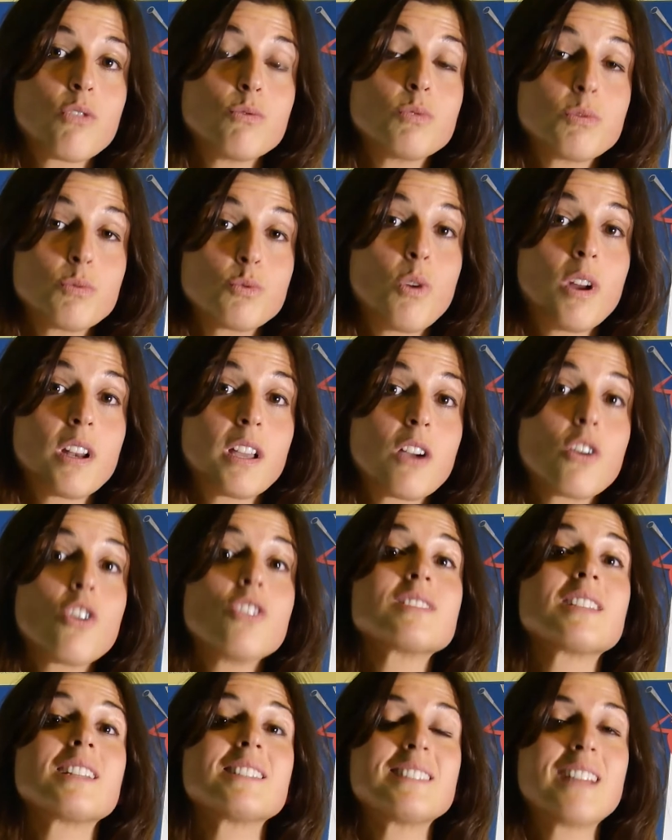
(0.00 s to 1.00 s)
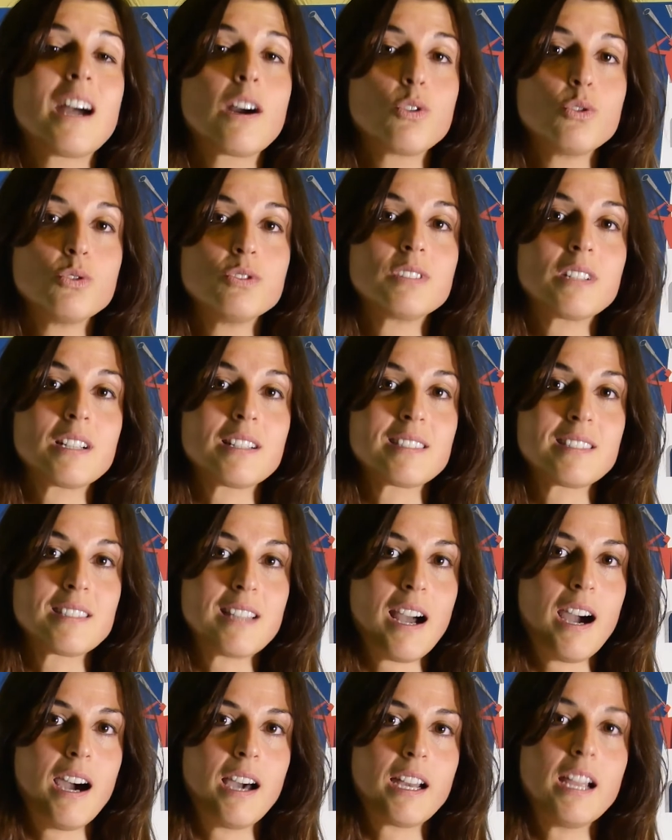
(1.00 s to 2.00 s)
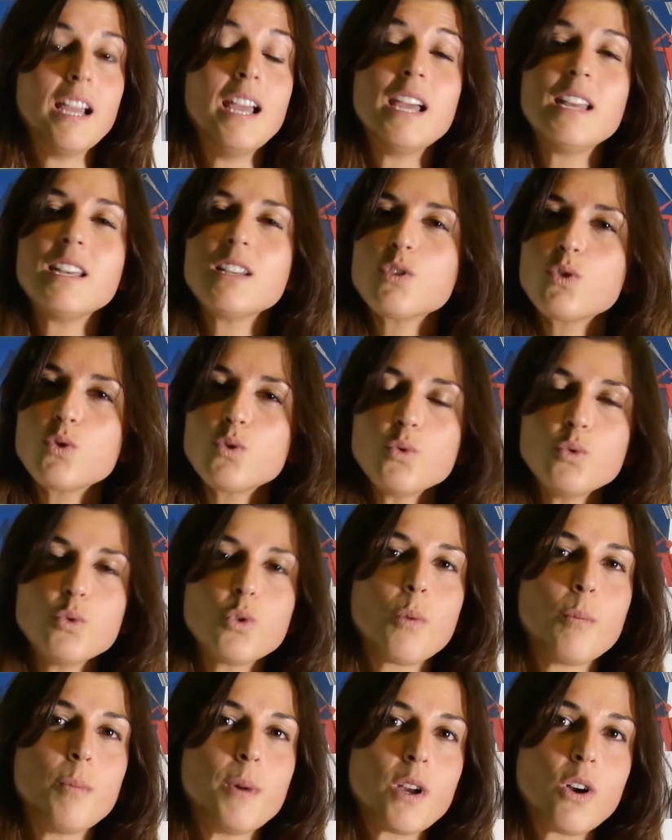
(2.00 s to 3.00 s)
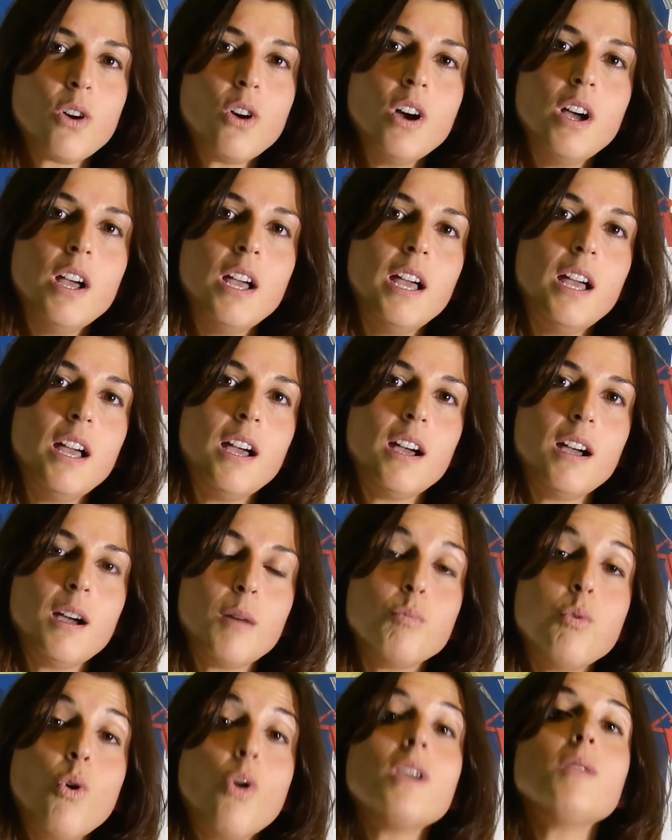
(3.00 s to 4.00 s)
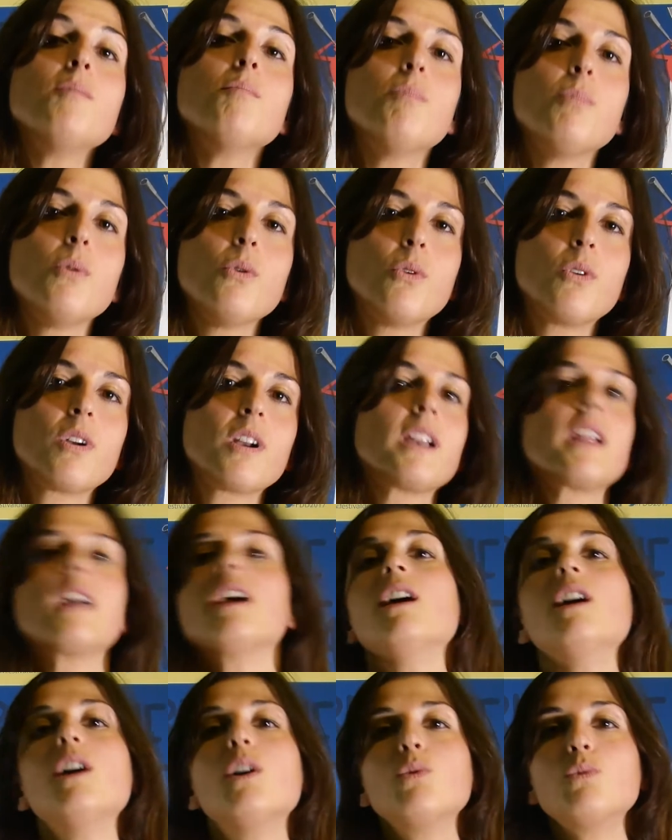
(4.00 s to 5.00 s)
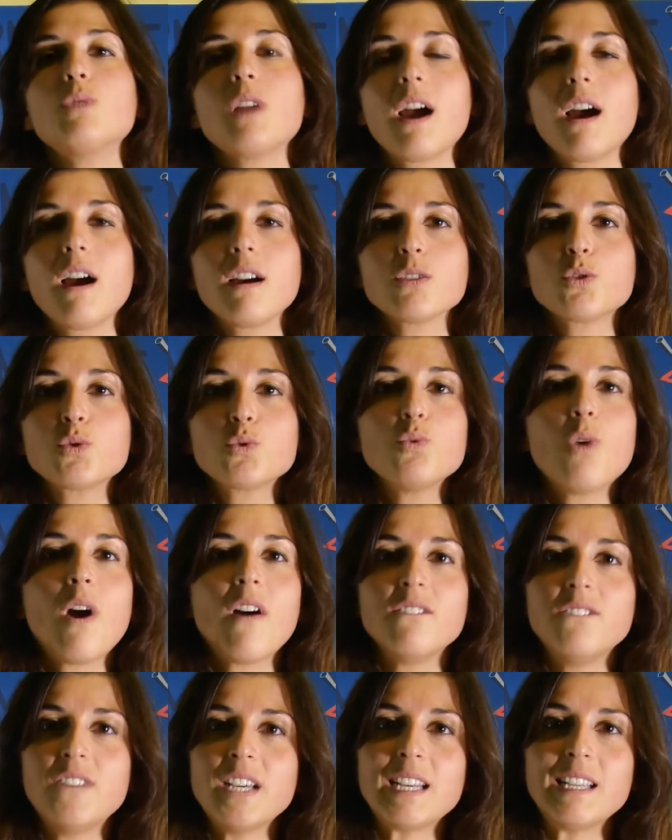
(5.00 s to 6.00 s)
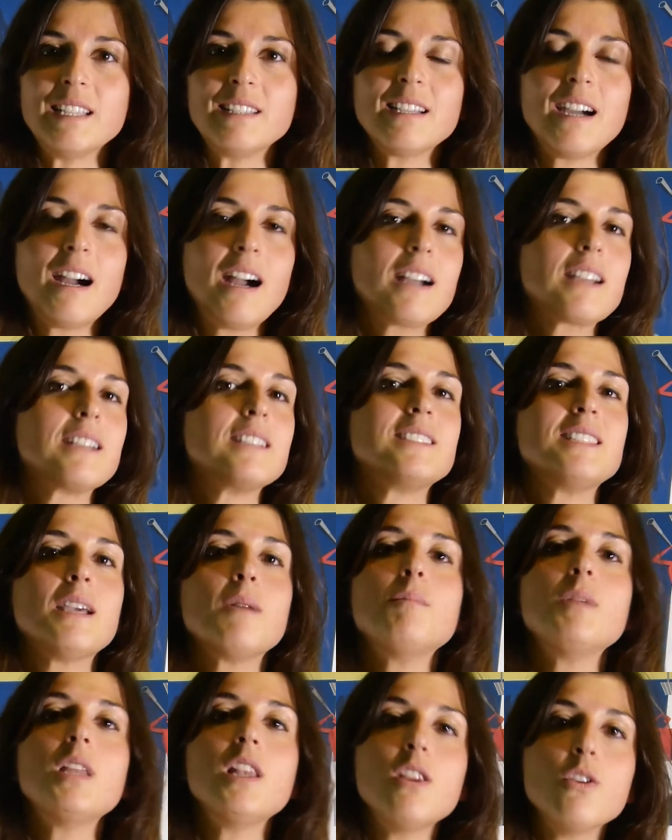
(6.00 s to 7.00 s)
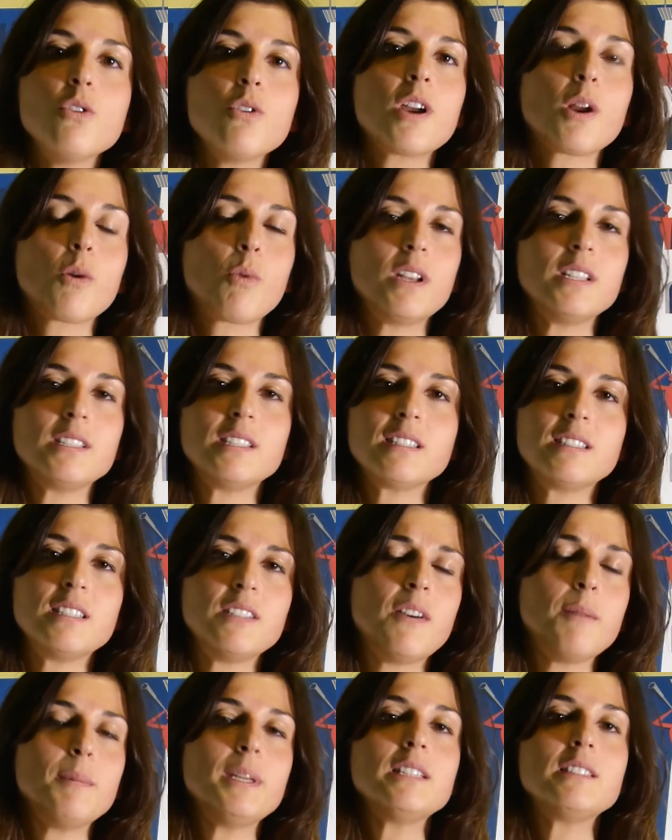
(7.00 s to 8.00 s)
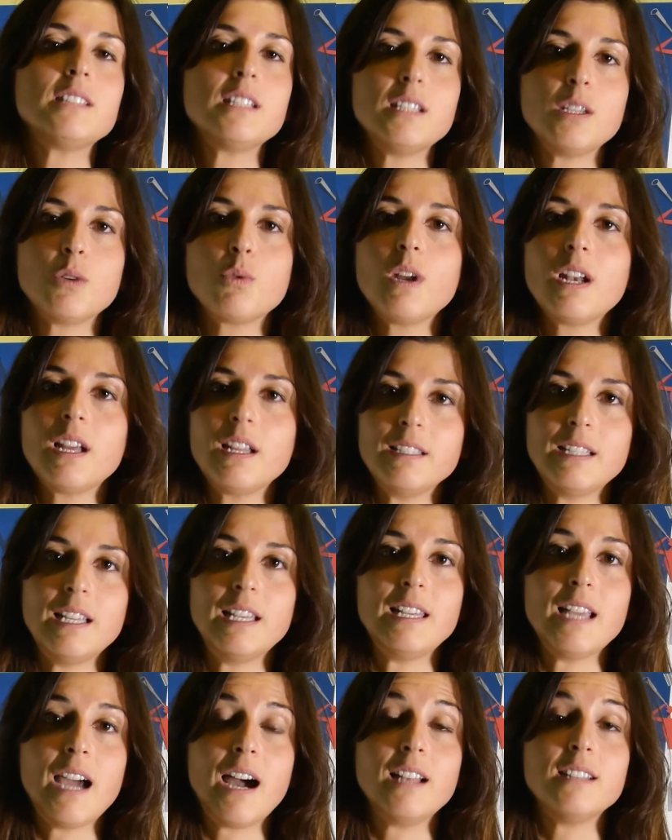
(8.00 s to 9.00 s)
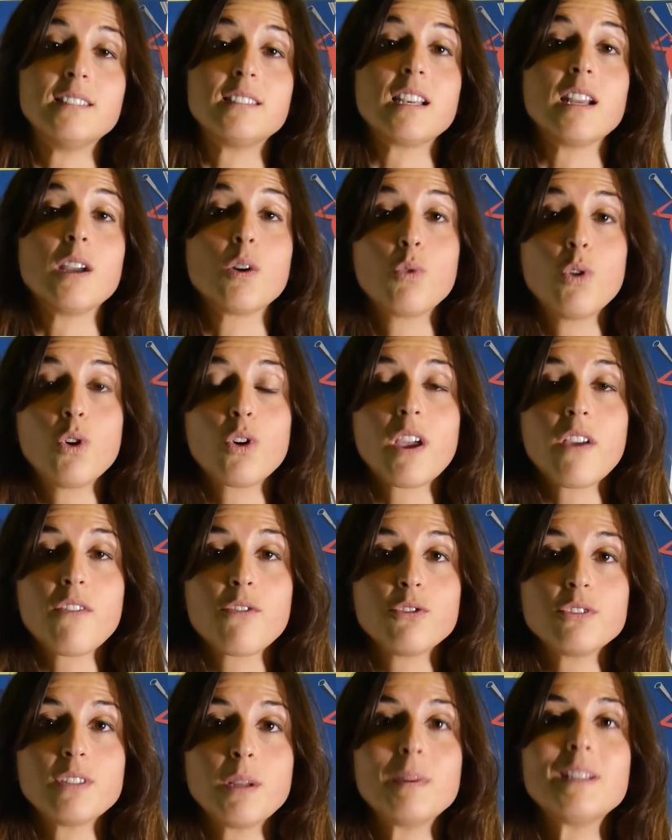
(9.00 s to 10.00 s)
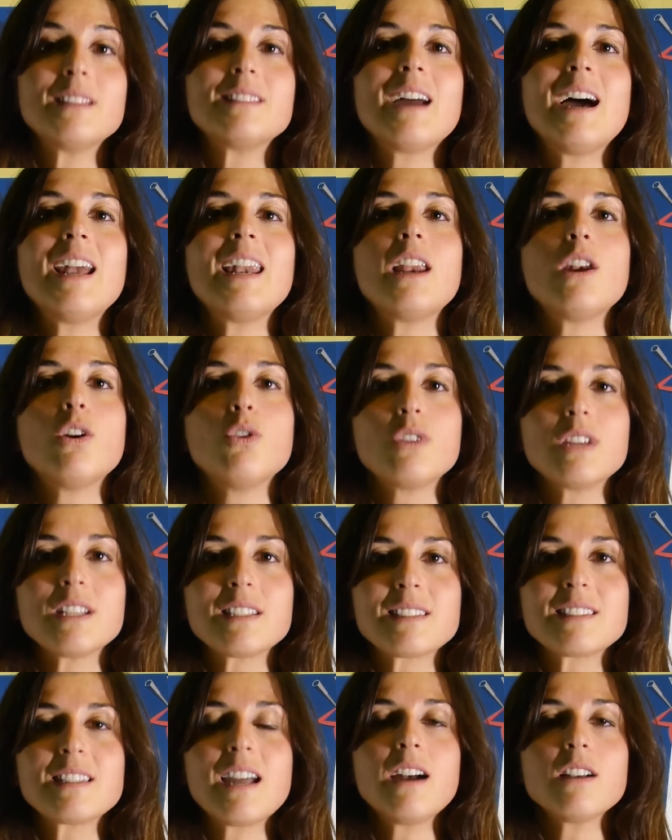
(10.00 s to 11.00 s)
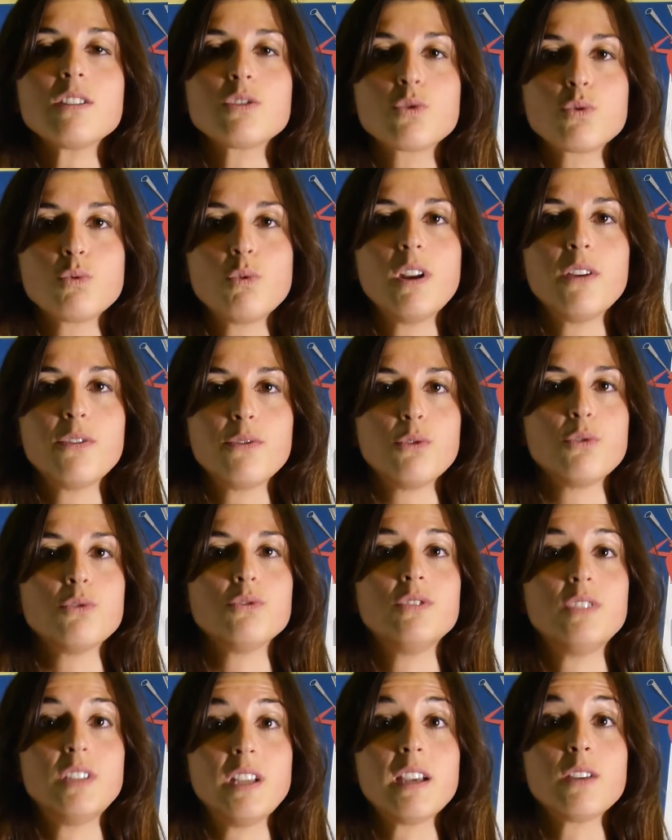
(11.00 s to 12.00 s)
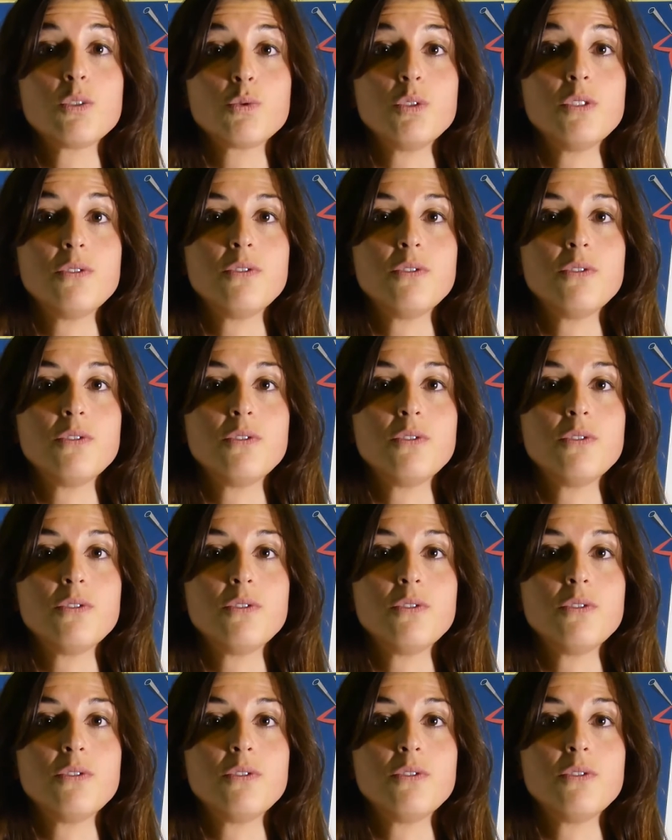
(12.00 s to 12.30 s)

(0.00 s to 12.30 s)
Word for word: un qualche cosa da contrastare. Nessuno però eh, può imporre una sua verità che sia migliore qualitativamente di quella degli altri. Quello che è fondamentale è l'onestà sulle fonti e sui